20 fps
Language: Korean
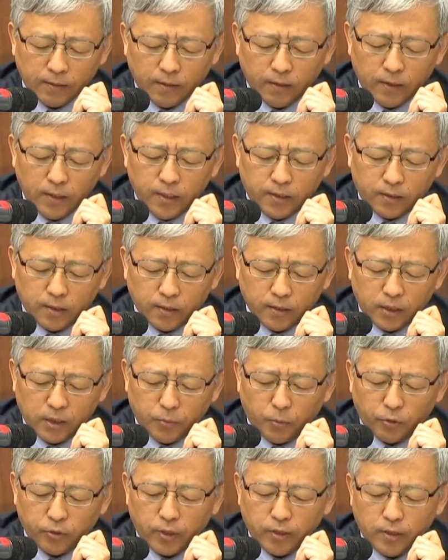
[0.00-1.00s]
그건
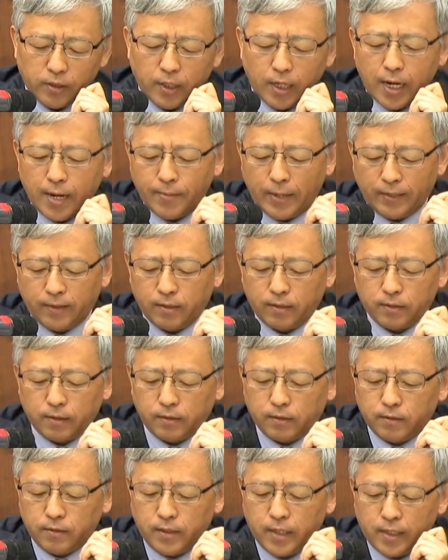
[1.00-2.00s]
2015년 1월에
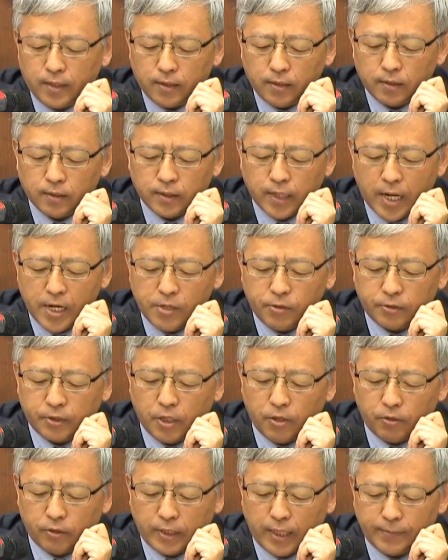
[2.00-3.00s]
만들어졌는데 4.16
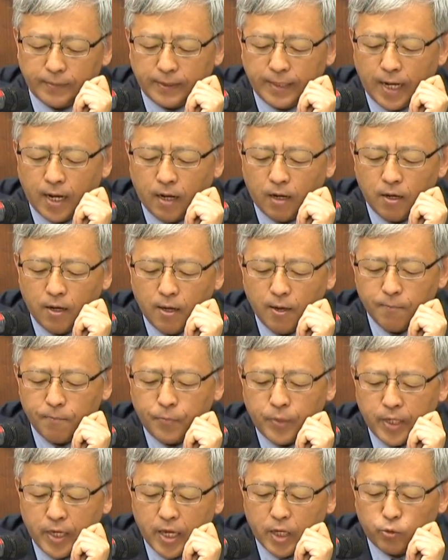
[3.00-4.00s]
세월호 참사
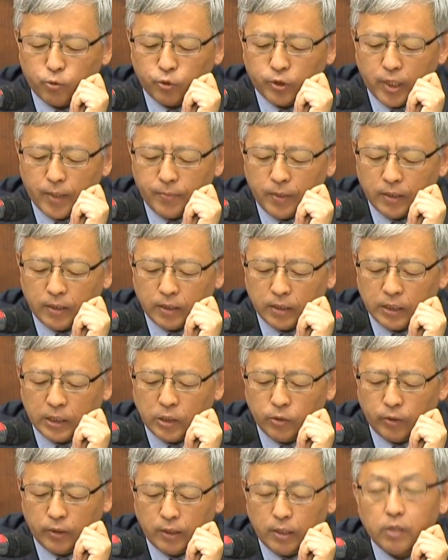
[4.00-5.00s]
피해 구제 및
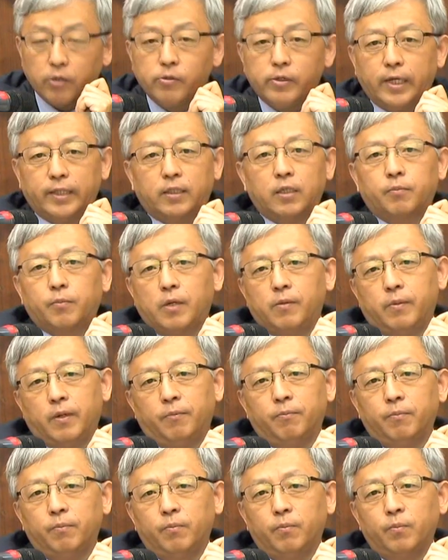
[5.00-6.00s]
지원 등을 위한
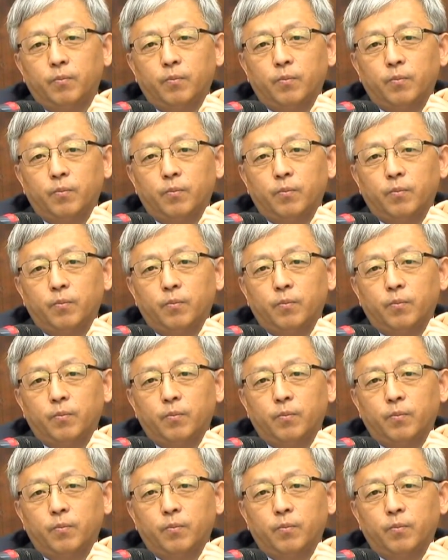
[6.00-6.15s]
특별법.